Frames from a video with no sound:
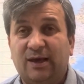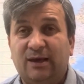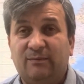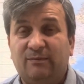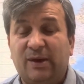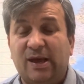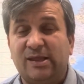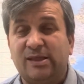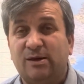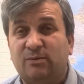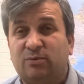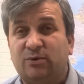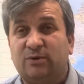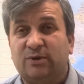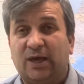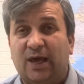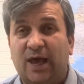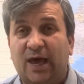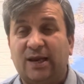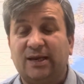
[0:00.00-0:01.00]
ben de
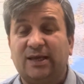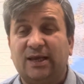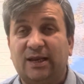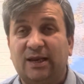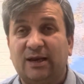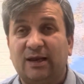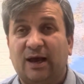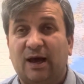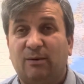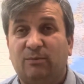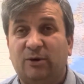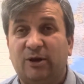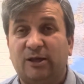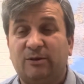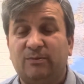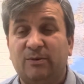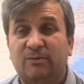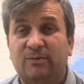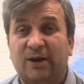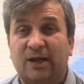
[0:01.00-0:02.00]
burada her geleni kabul
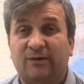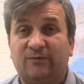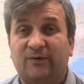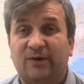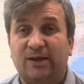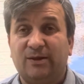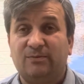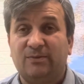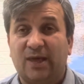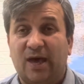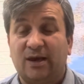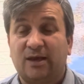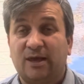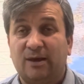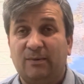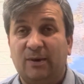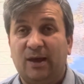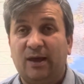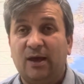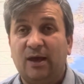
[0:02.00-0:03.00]
etmeyeyim, ret vereyim der
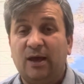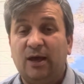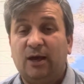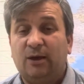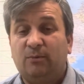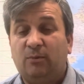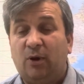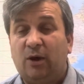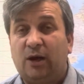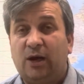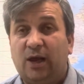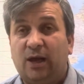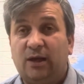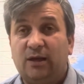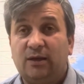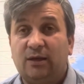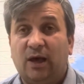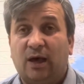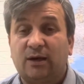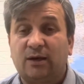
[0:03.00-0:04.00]
gibi böyle
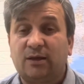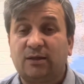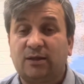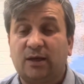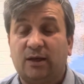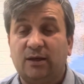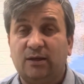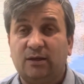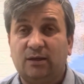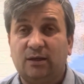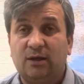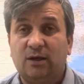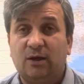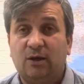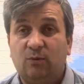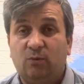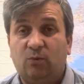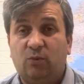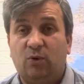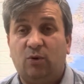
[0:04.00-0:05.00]
Yargıtay'ın
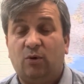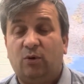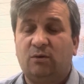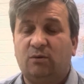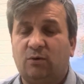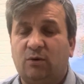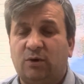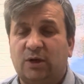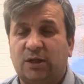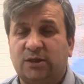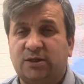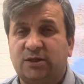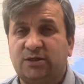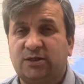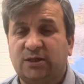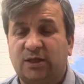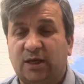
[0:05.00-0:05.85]
bu 16.